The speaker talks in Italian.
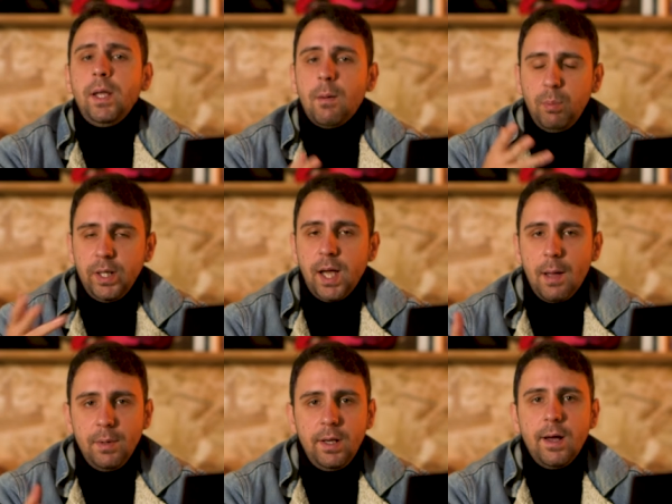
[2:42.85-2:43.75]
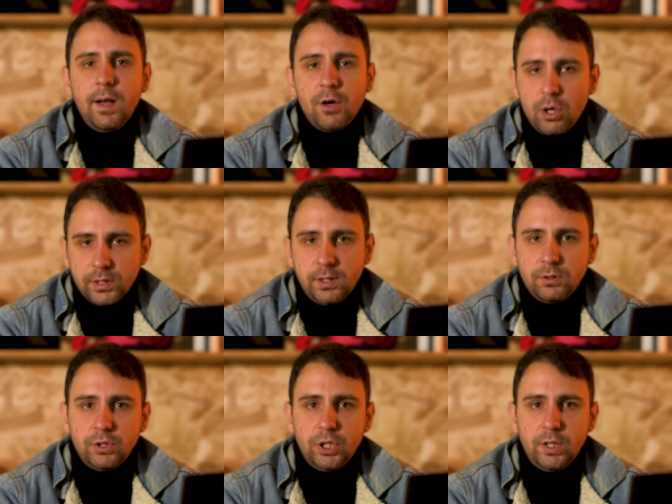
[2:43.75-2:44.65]
applicabili alla nostra
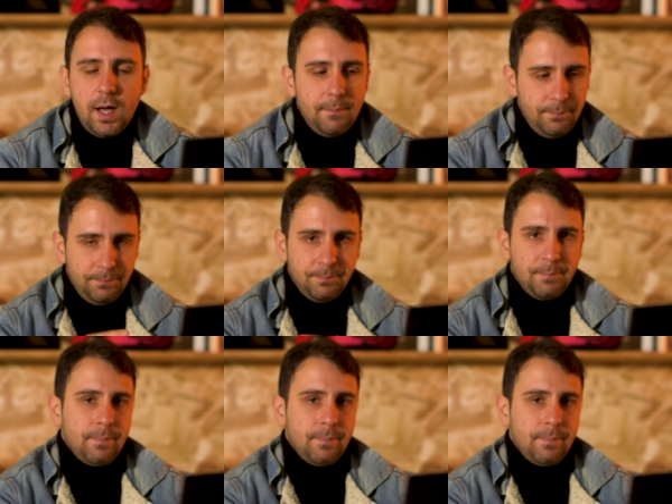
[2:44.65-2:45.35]
società.